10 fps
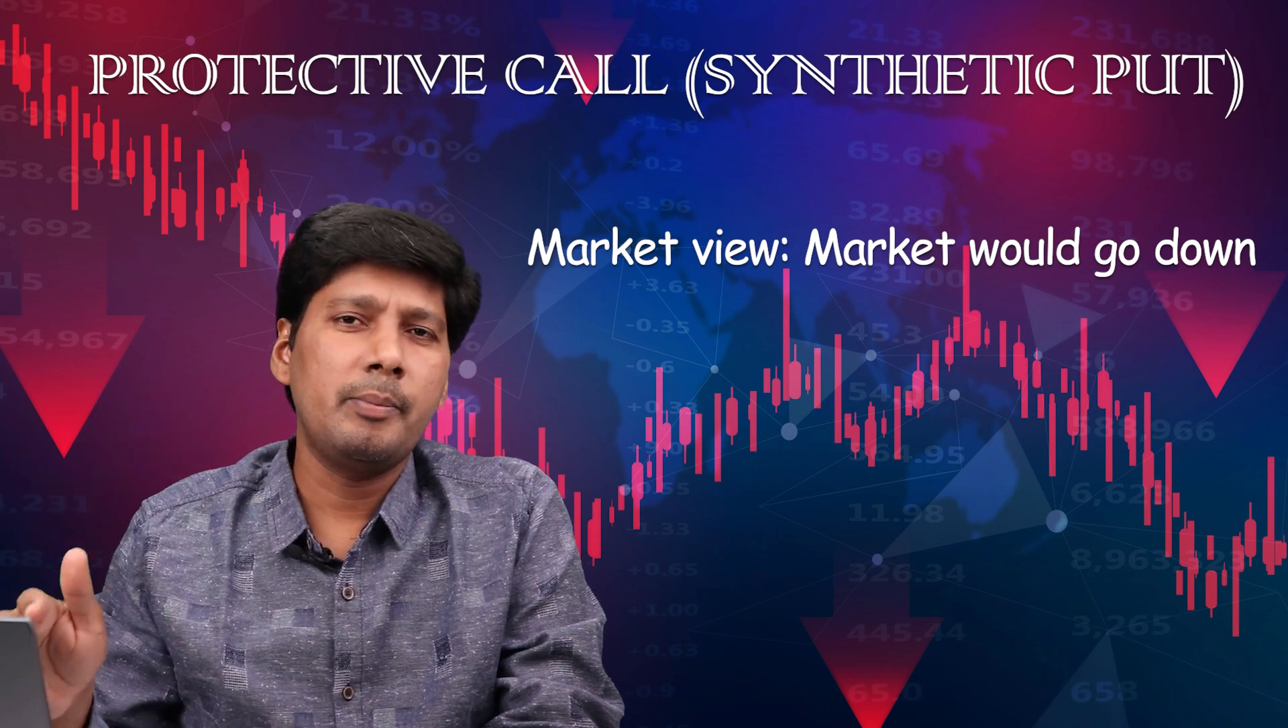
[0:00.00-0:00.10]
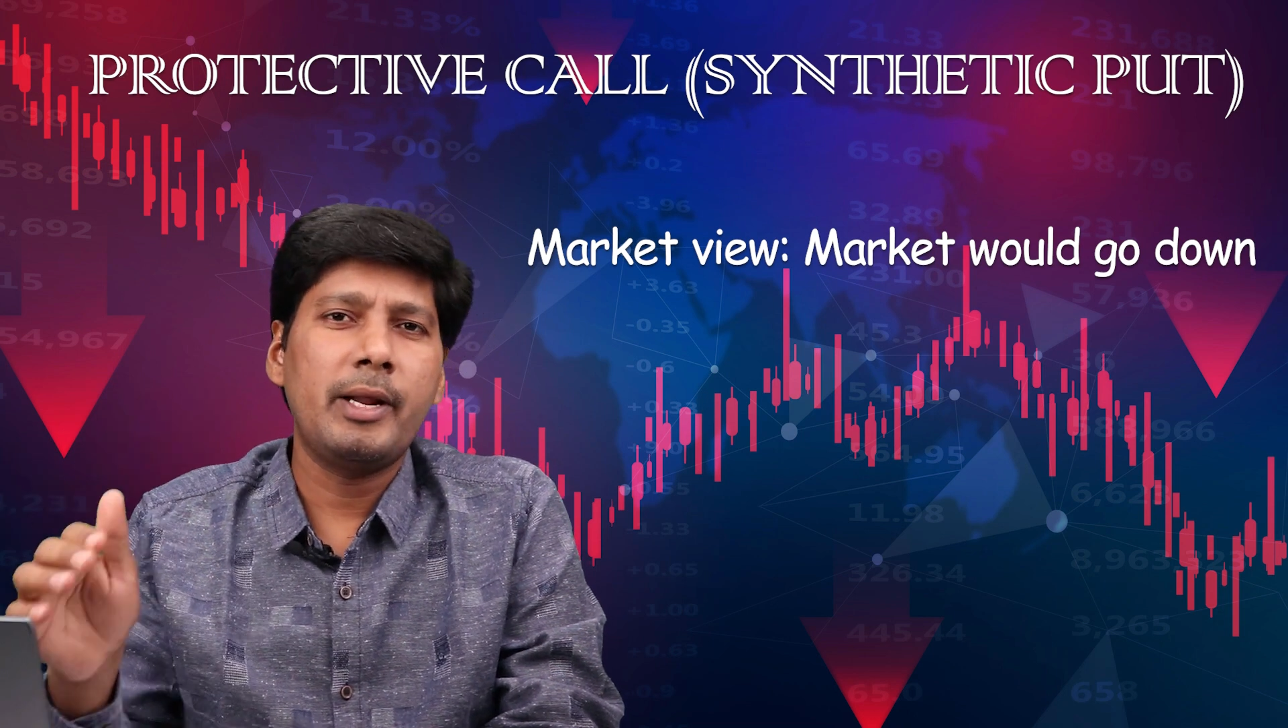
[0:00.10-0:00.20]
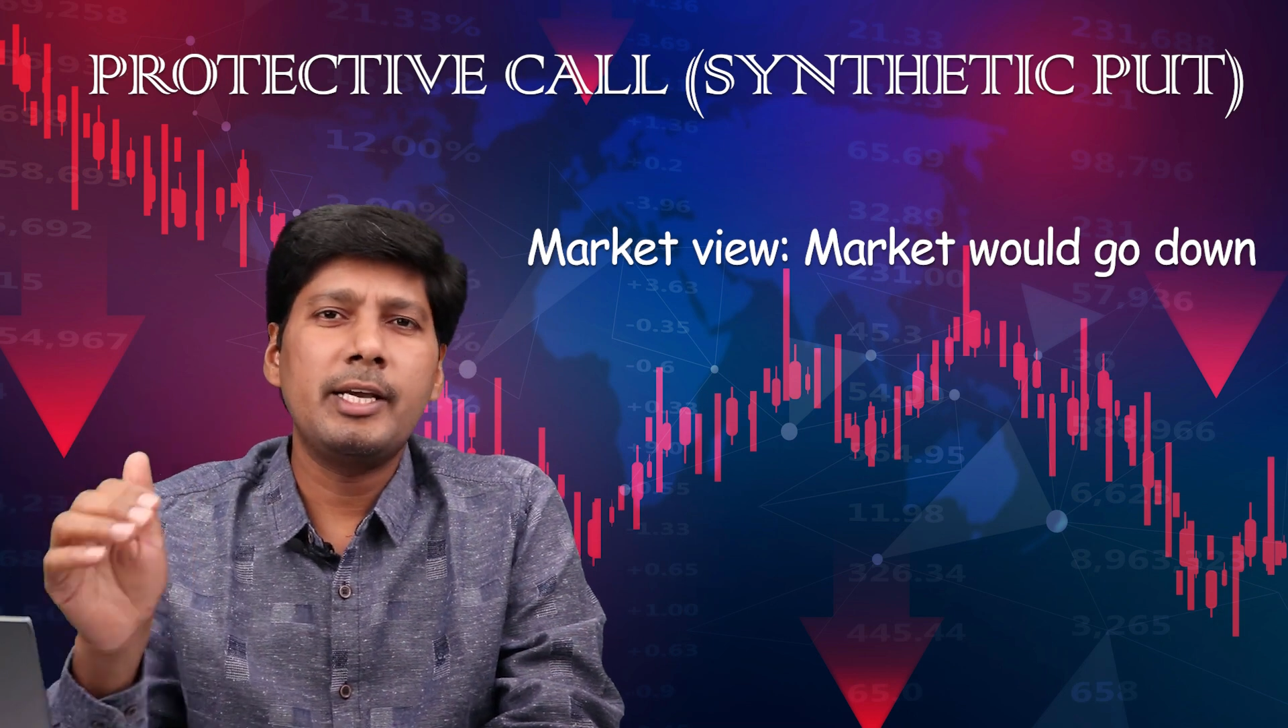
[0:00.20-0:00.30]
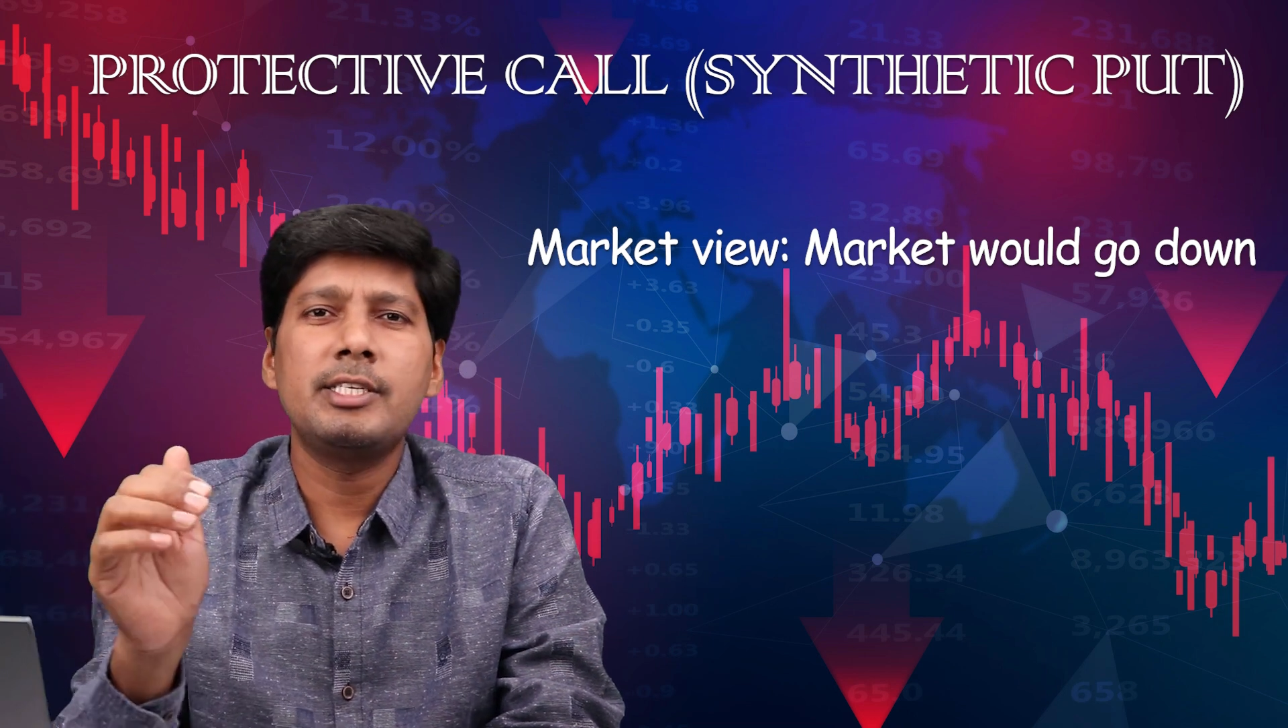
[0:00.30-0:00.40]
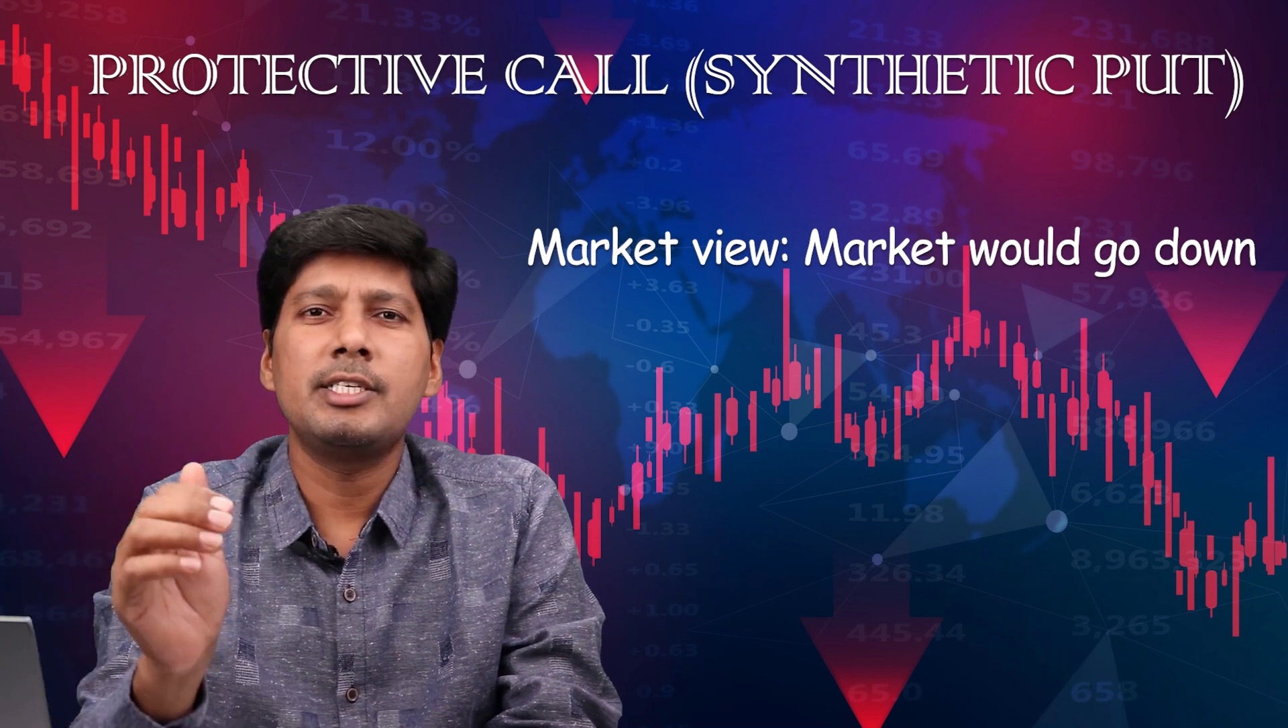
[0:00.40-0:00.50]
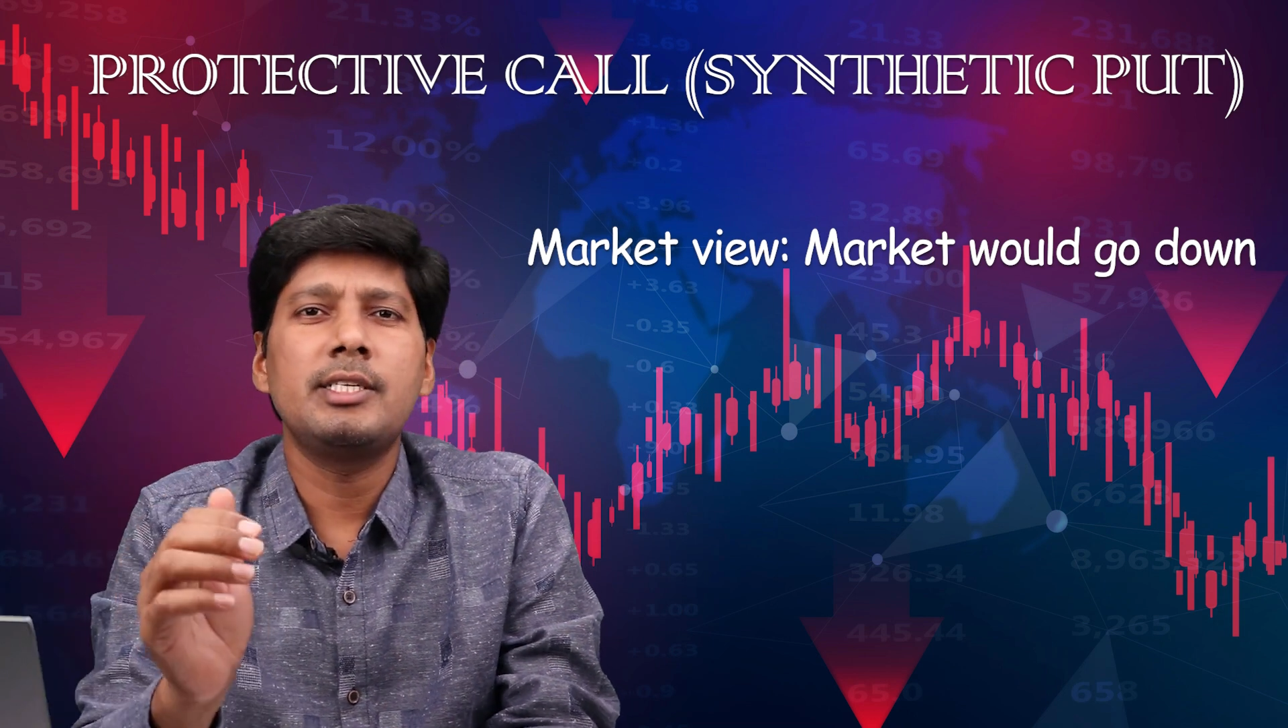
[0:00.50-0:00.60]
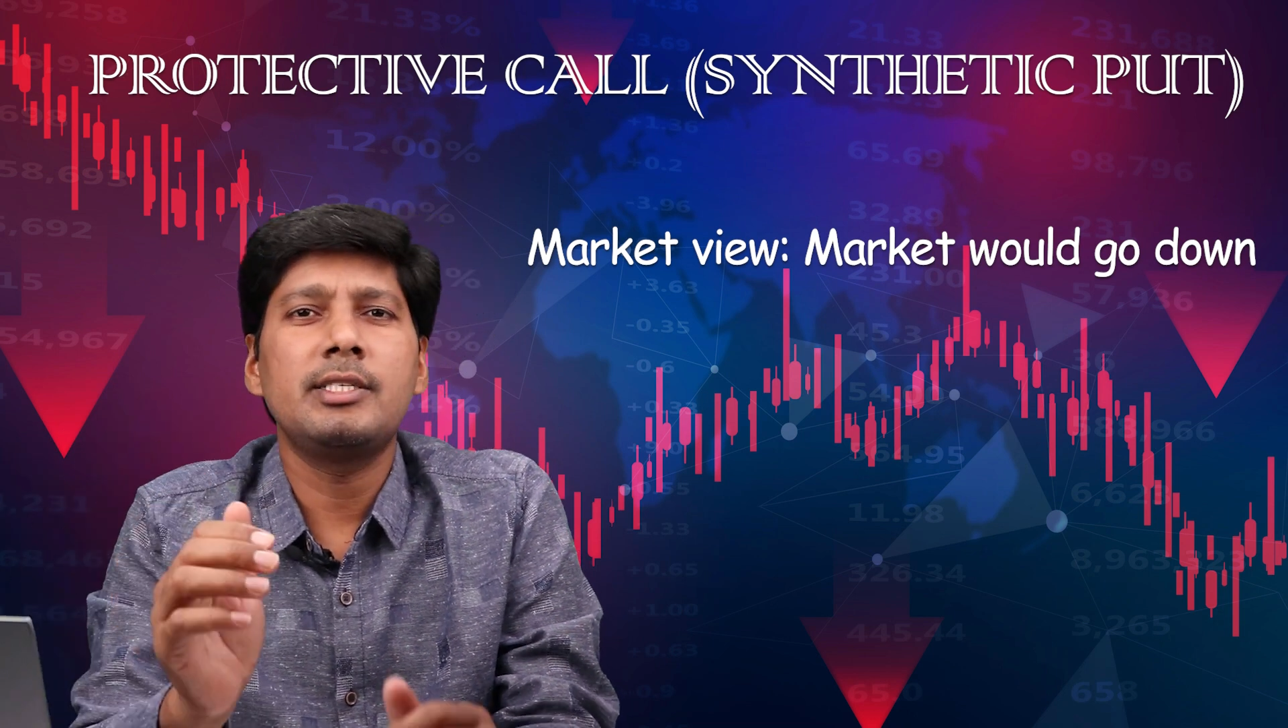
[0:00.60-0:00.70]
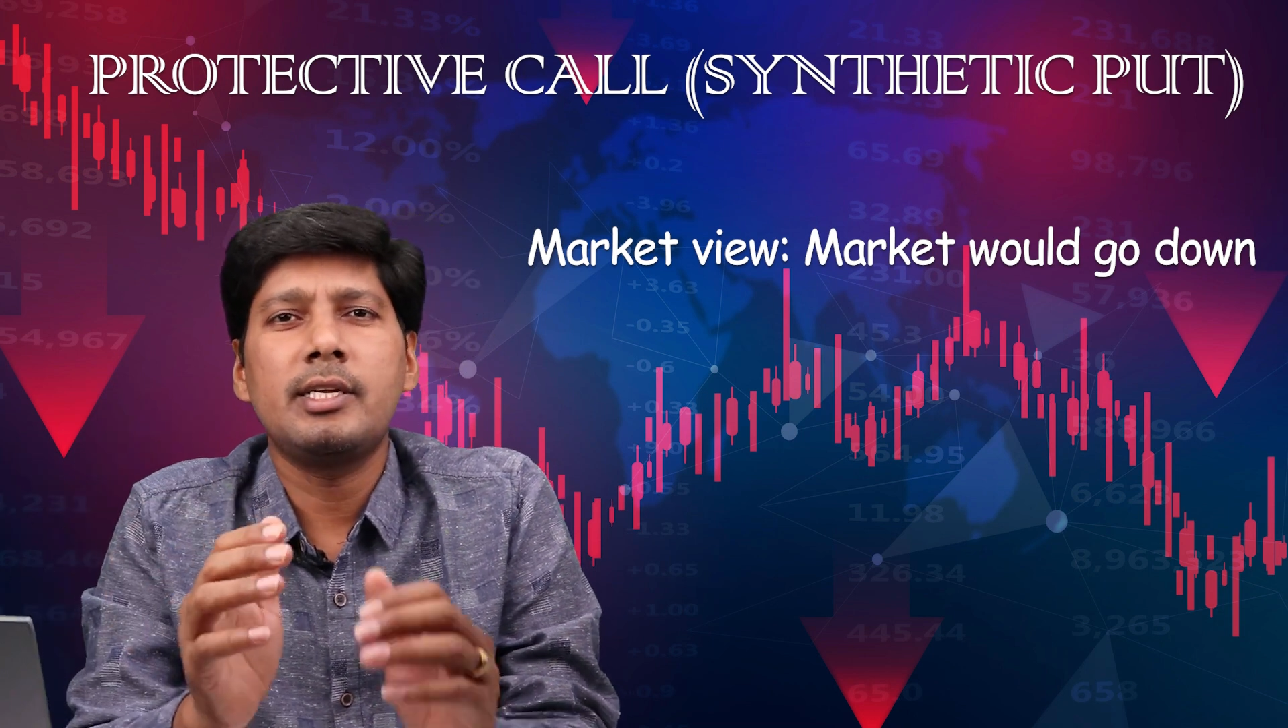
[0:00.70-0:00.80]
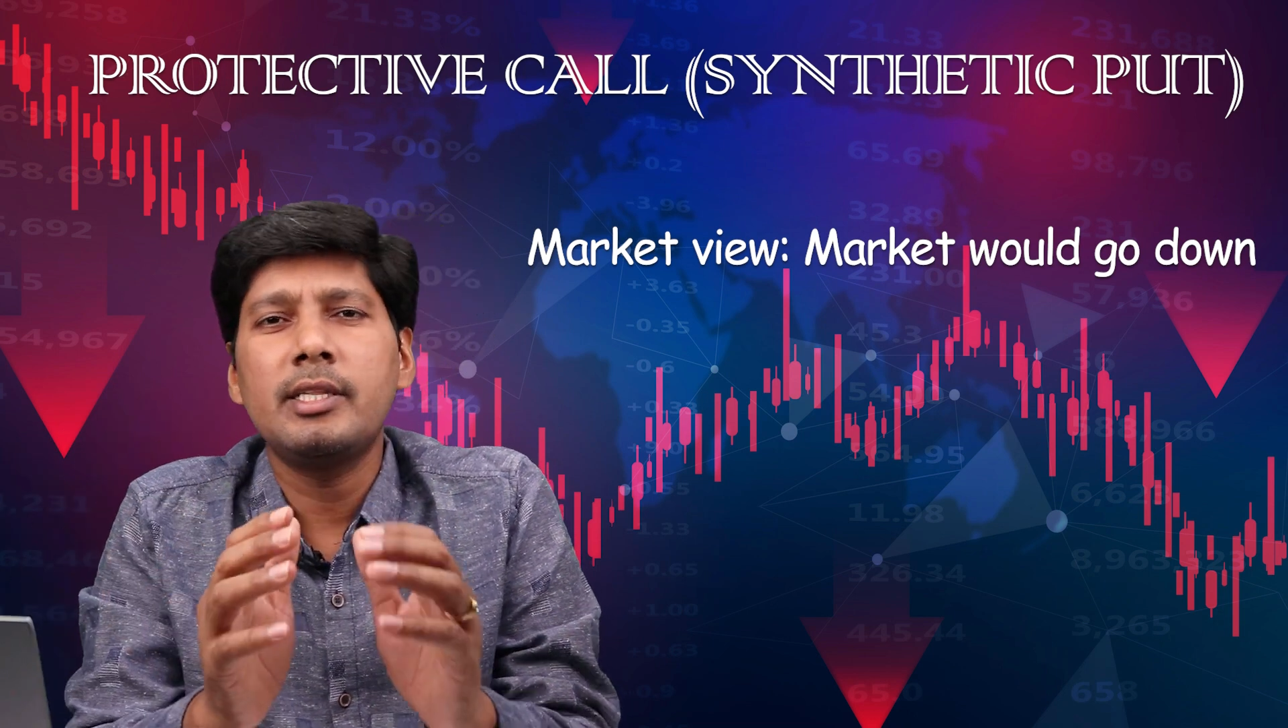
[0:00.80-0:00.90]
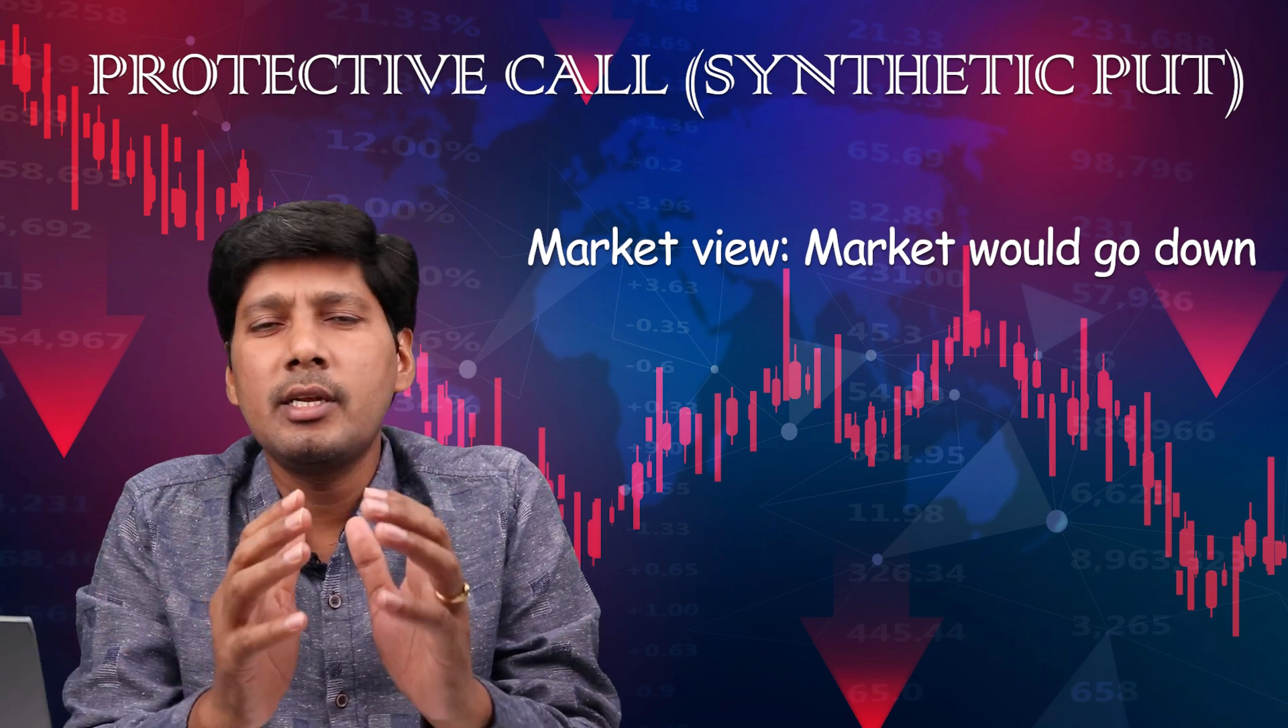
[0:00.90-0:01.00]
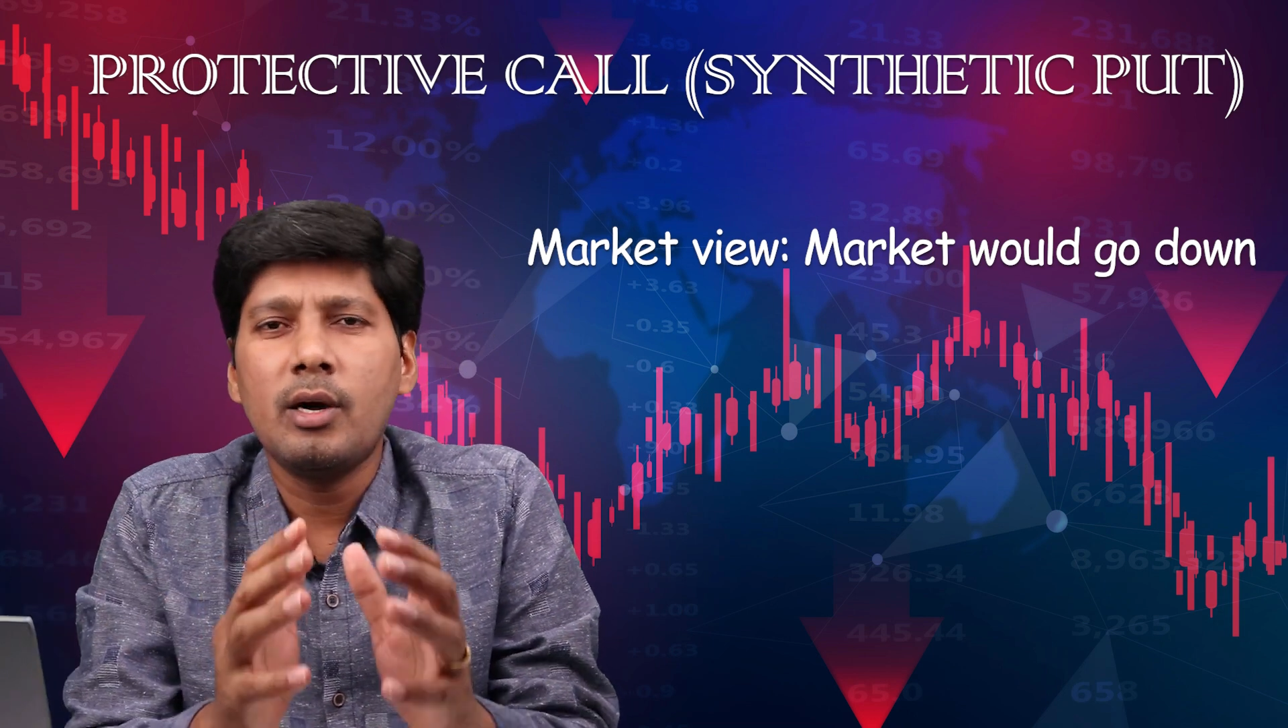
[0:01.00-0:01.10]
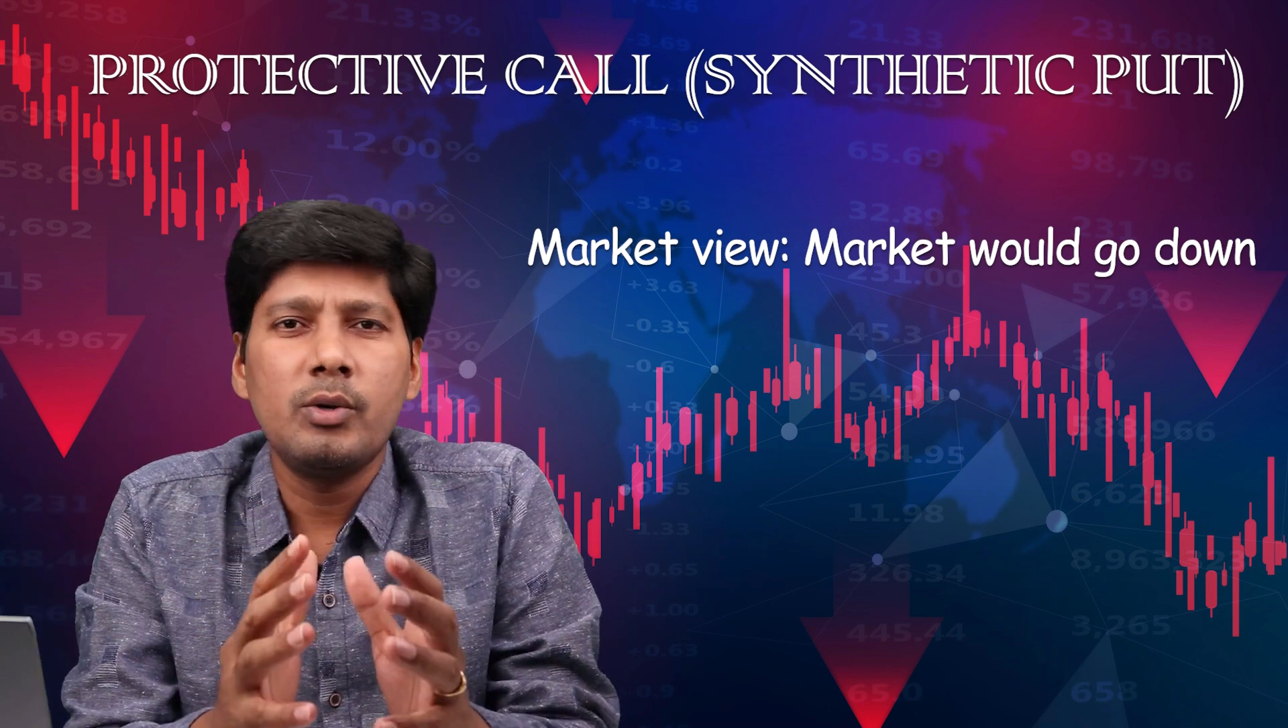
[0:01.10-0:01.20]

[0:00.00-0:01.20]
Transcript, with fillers: ప్రైస్ చేంజ్ అనేది